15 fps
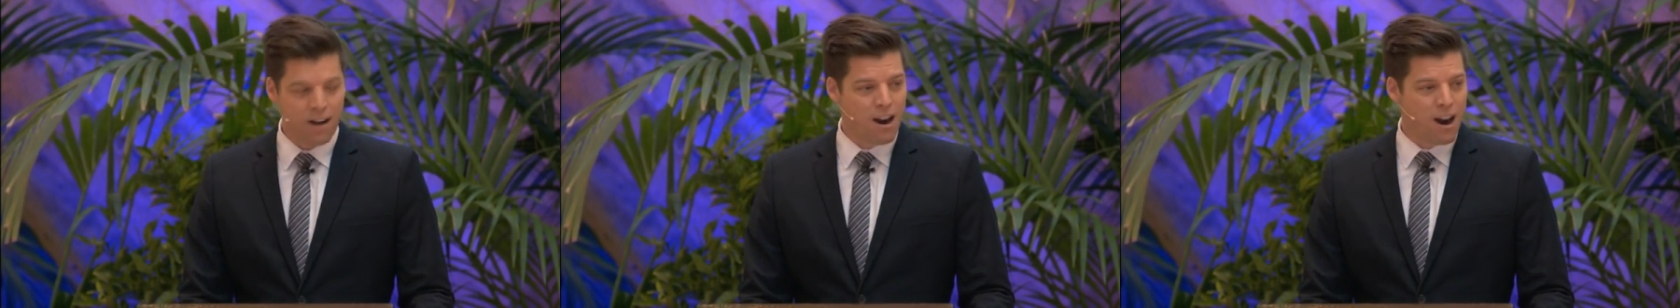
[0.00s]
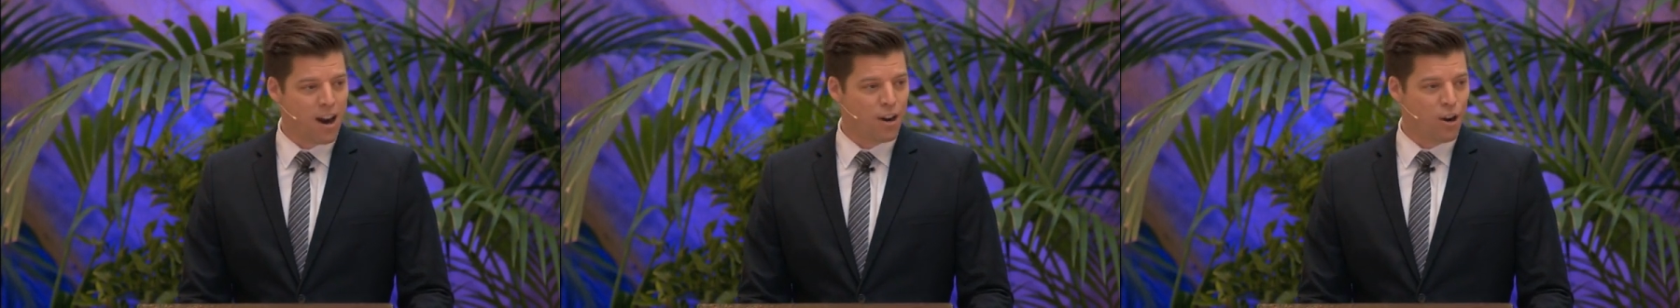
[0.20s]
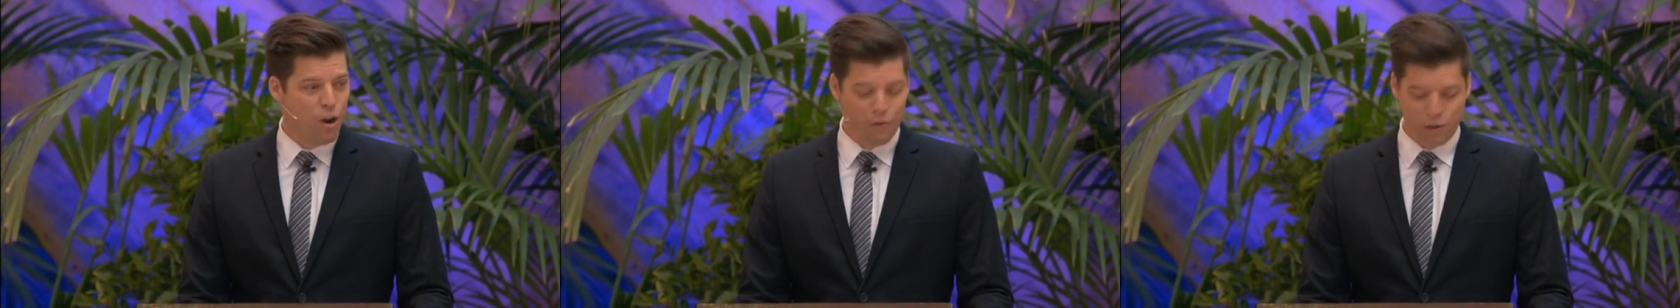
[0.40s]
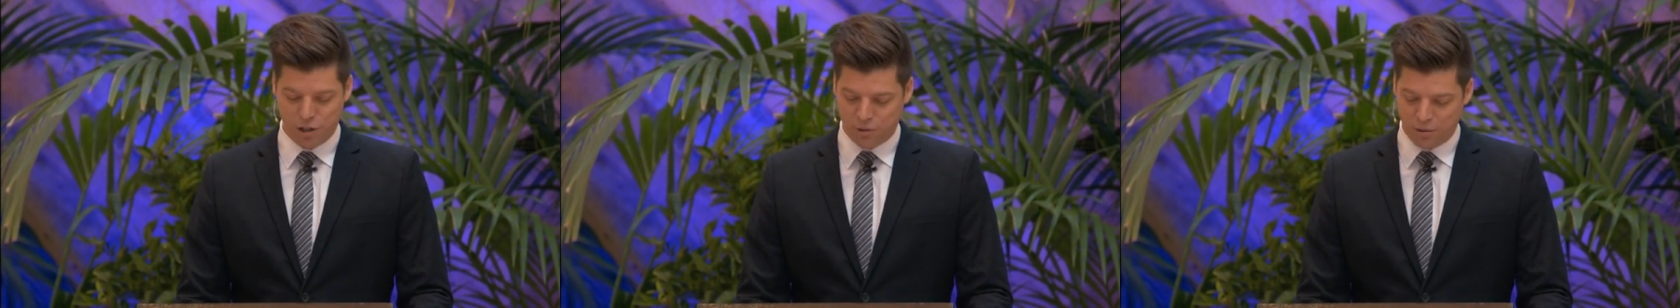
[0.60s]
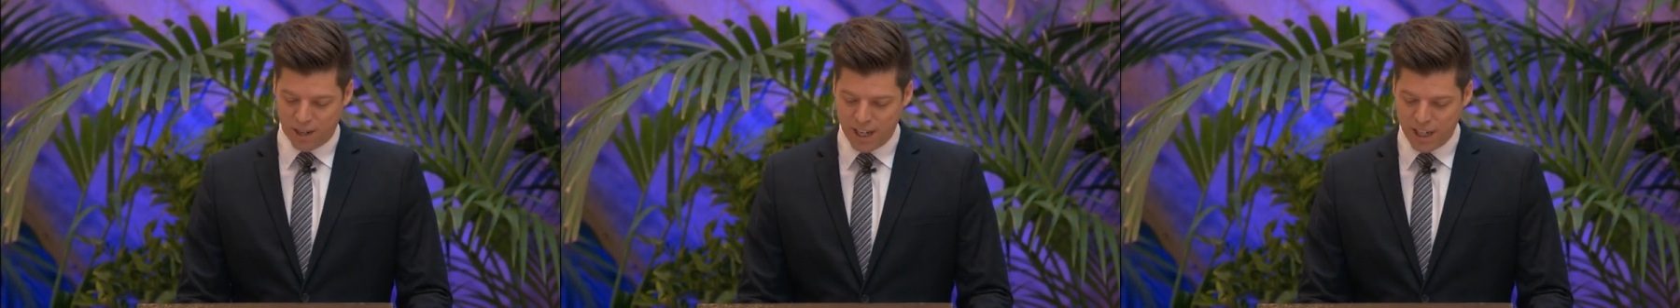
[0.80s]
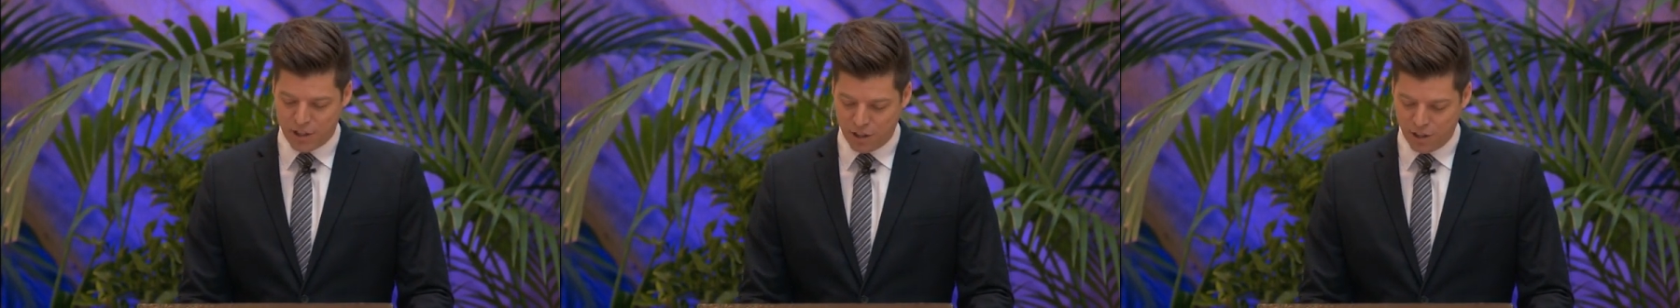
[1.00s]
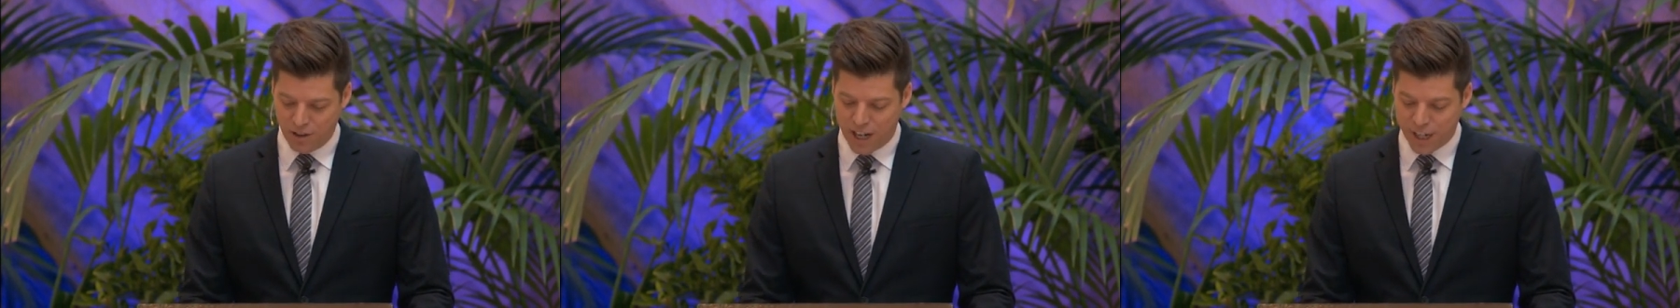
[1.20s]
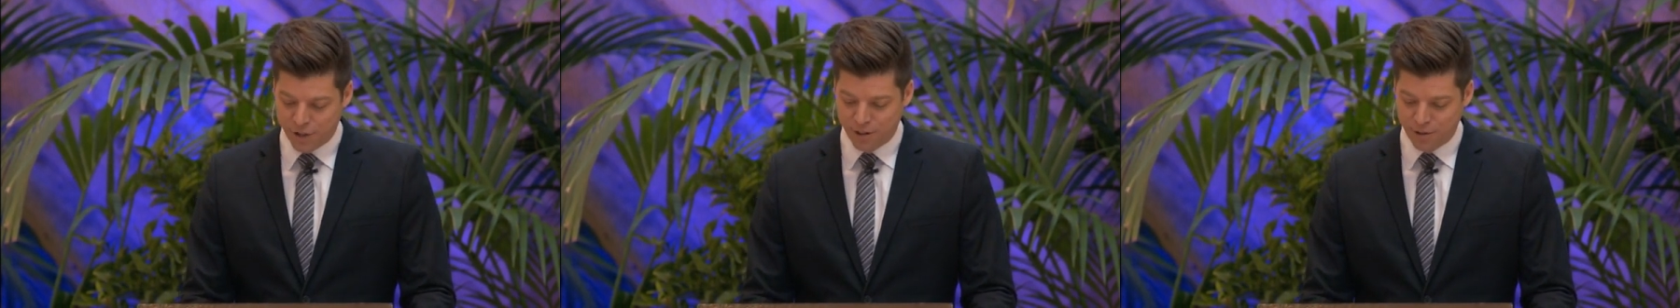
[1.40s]
Sind Sie bereit? Es
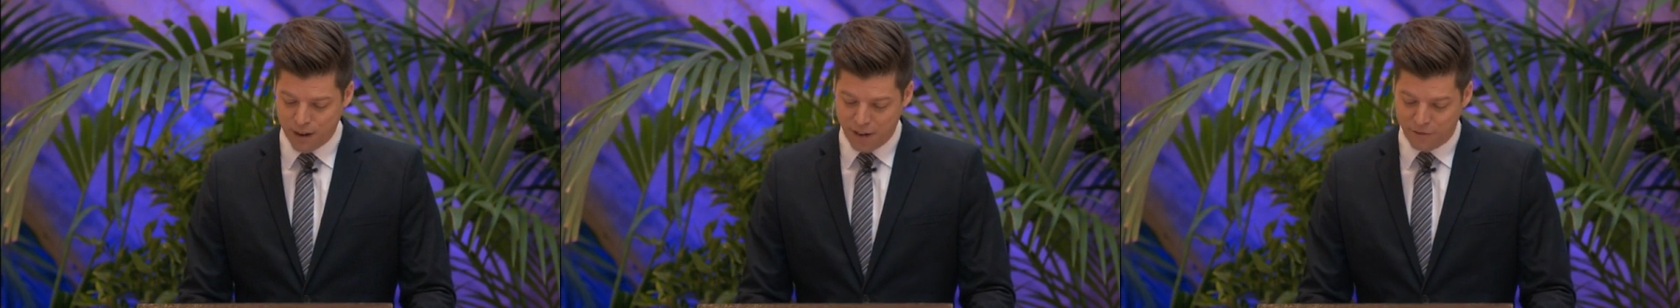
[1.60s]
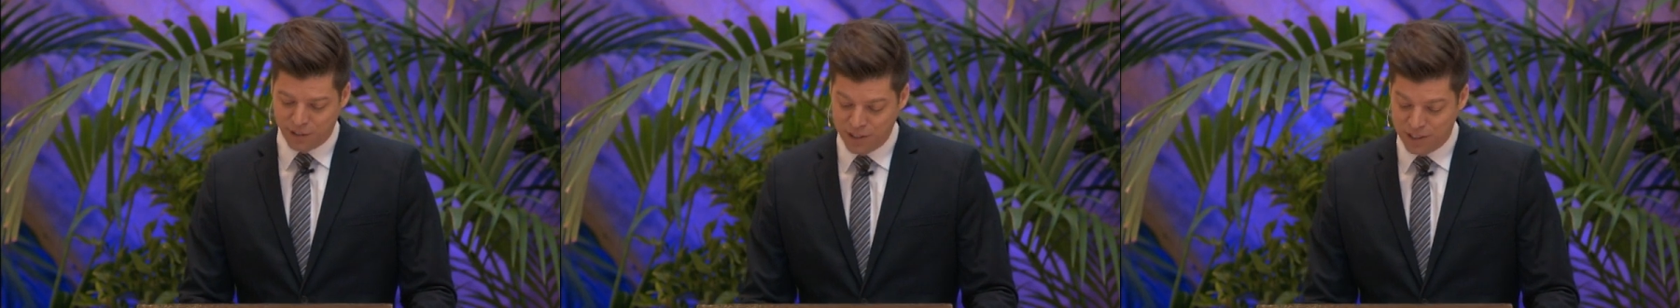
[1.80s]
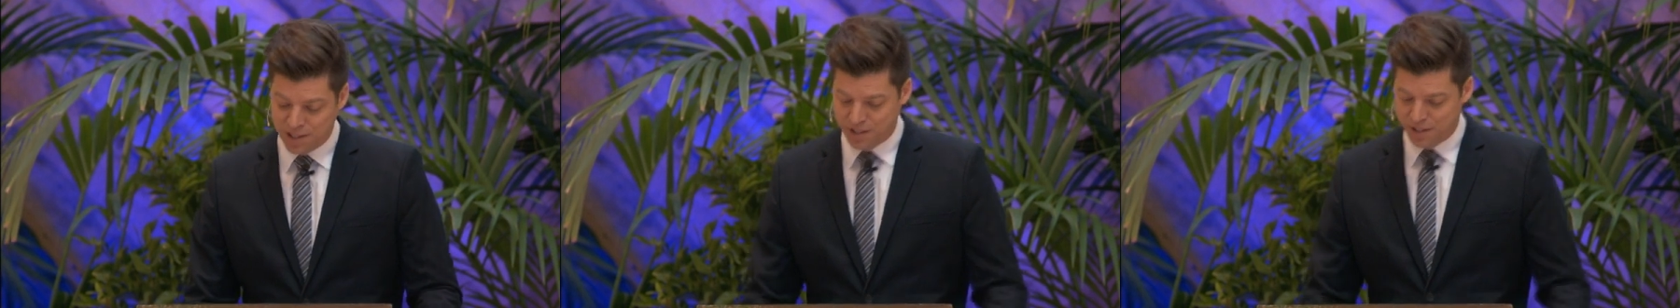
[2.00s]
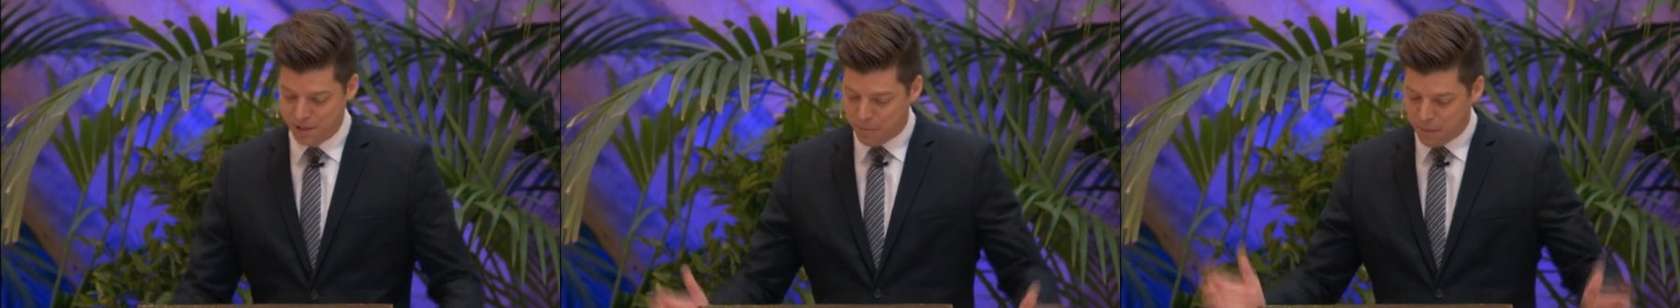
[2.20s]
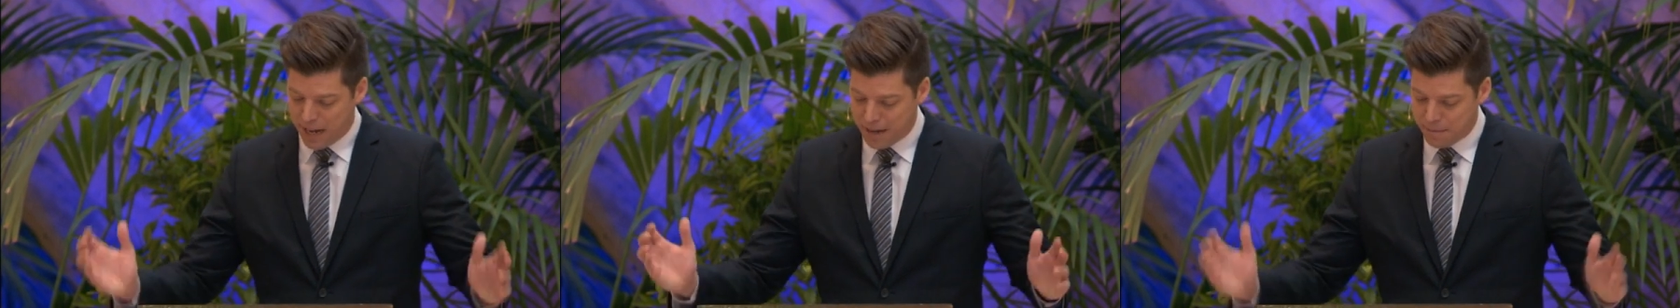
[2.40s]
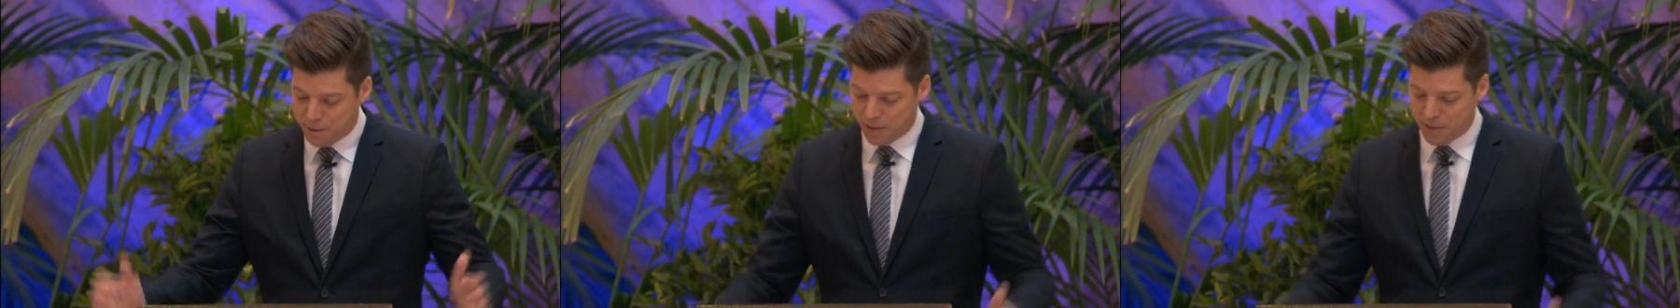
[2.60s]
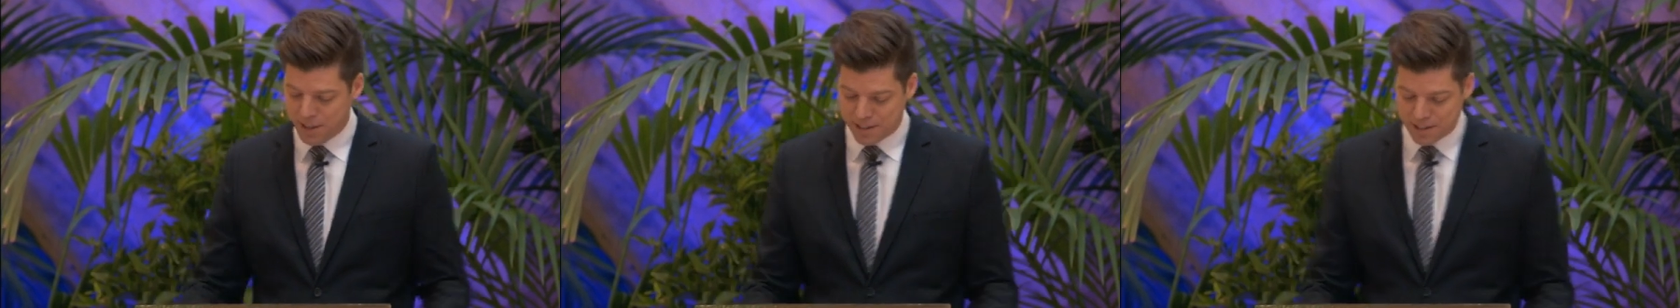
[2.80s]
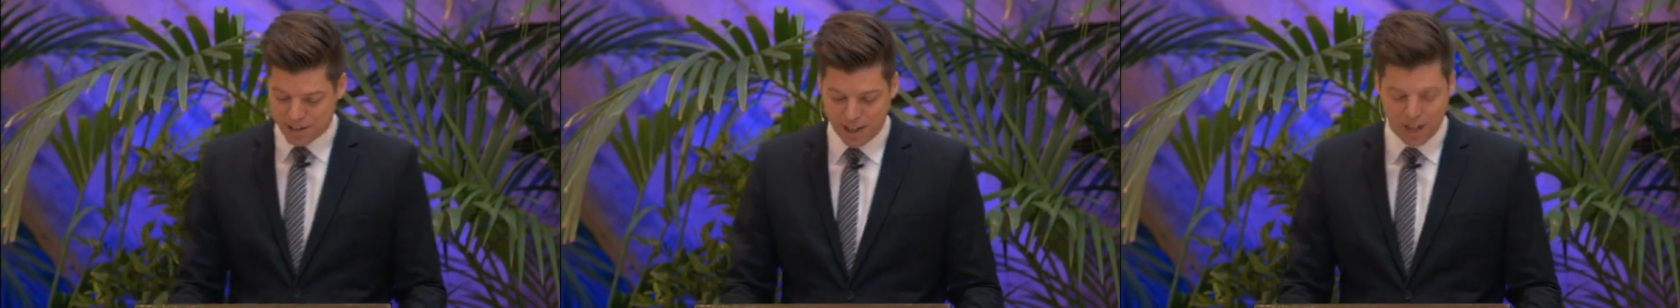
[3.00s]
gibt über
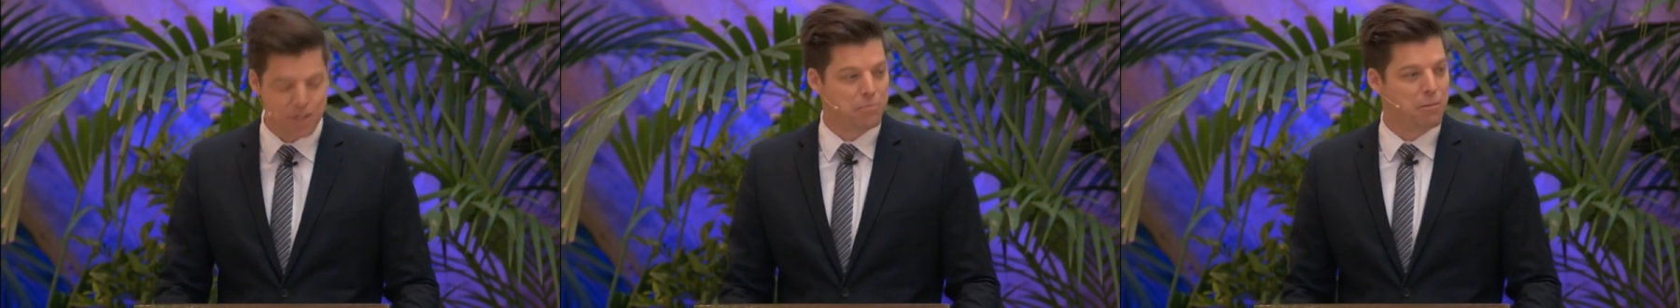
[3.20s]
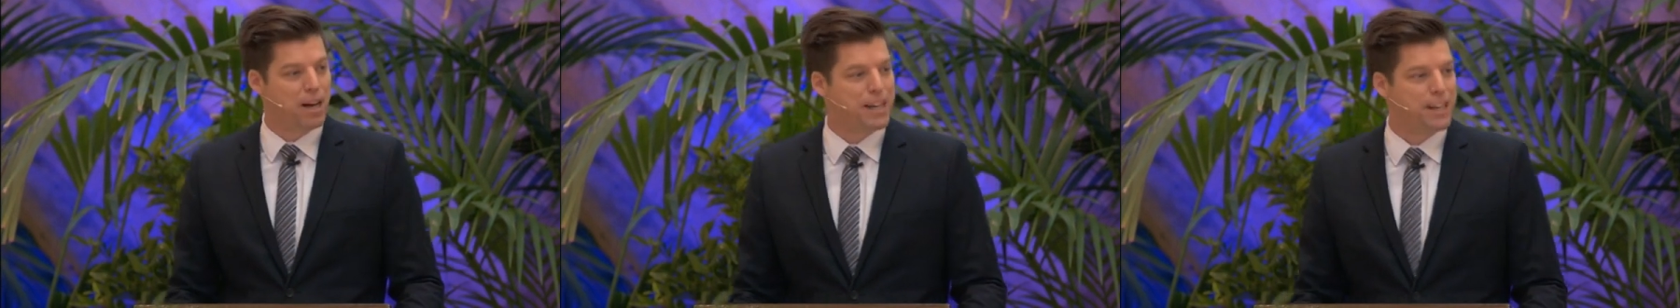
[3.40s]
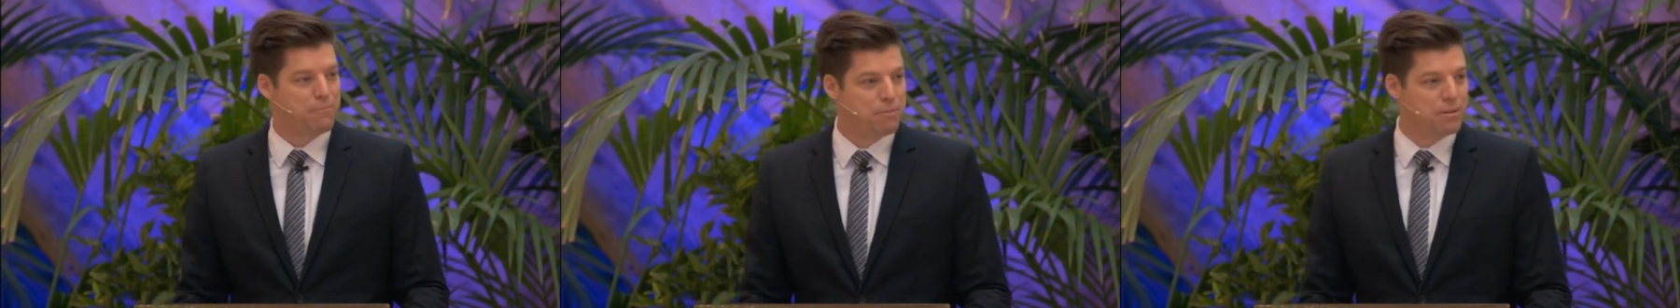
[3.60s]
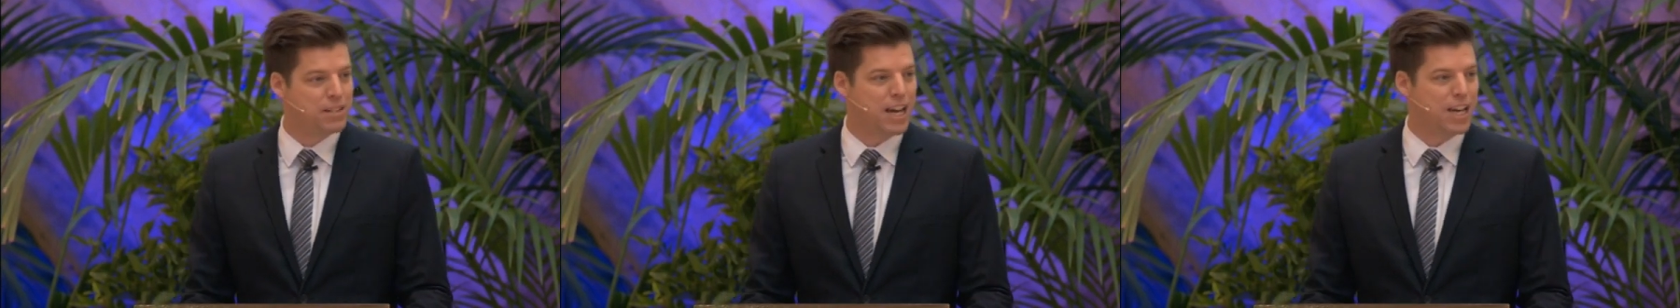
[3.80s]
2200 Stellen in der Bibel,